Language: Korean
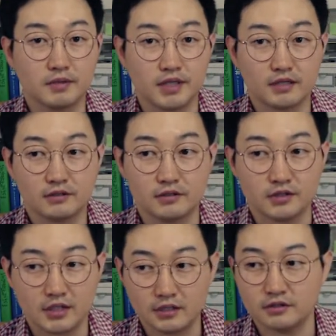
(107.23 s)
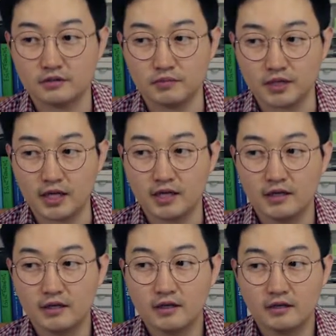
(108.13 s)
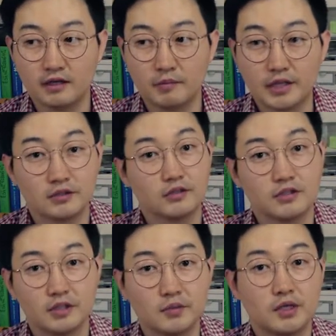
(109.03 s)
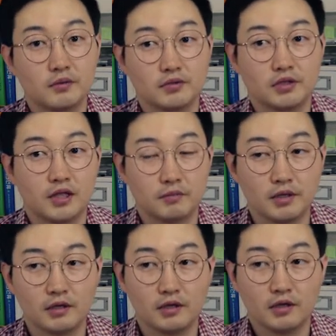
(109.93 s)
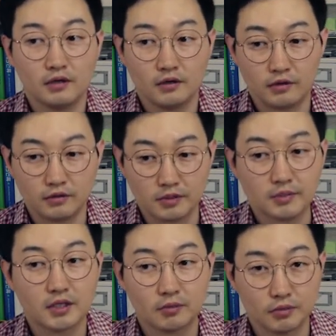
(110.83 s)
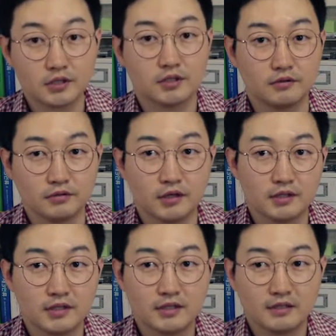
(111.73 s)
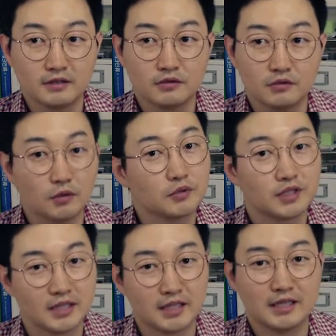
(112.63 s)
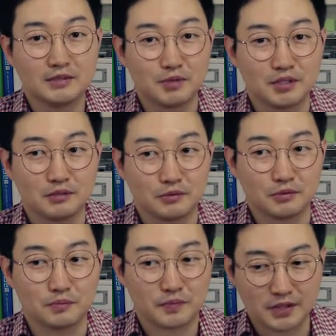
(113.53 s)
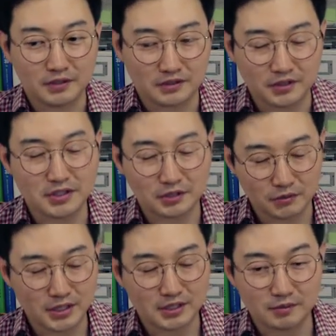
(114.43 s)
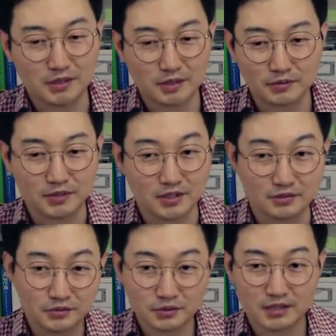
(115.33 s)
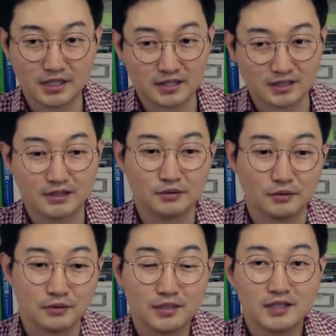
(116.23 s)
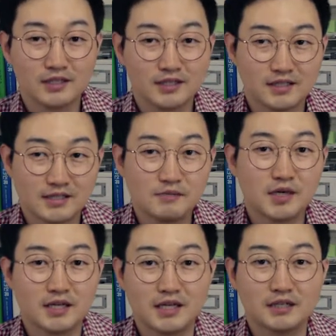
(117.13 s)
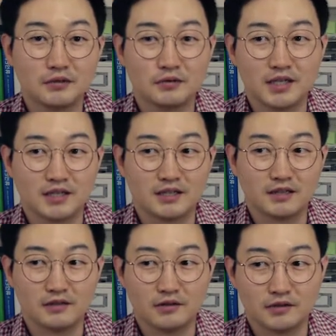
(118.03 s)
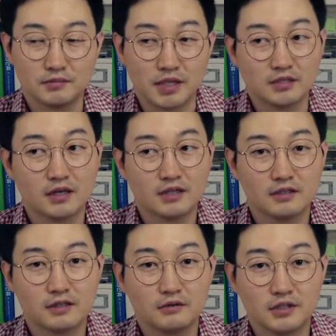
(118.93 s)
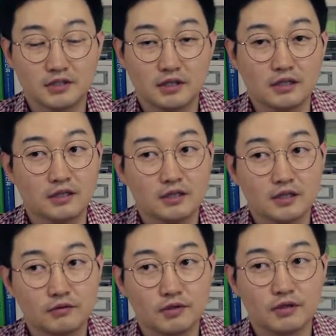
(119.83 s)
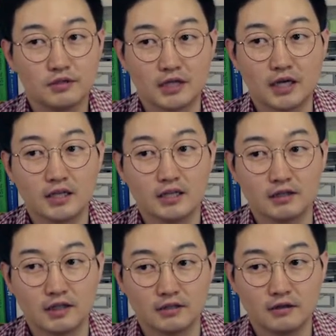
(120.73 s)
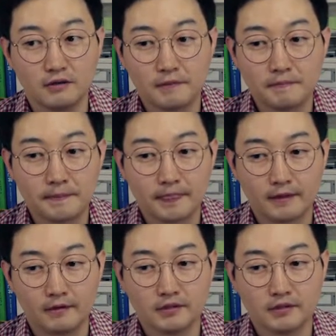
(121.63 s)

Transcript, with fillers: 만한 그런 책이었습니다. 네, 마션을 재밌게 보셨다면 어, 재밌게 보실 거고요. 그래도 너무 기대는 하지 마세요. 또 전작이 워낙 재밌다 보니 후속작은 또 실망을 하는 경우가 있는데 어, 마션 같은 경우엔 앤디 위어 작가님께서 어,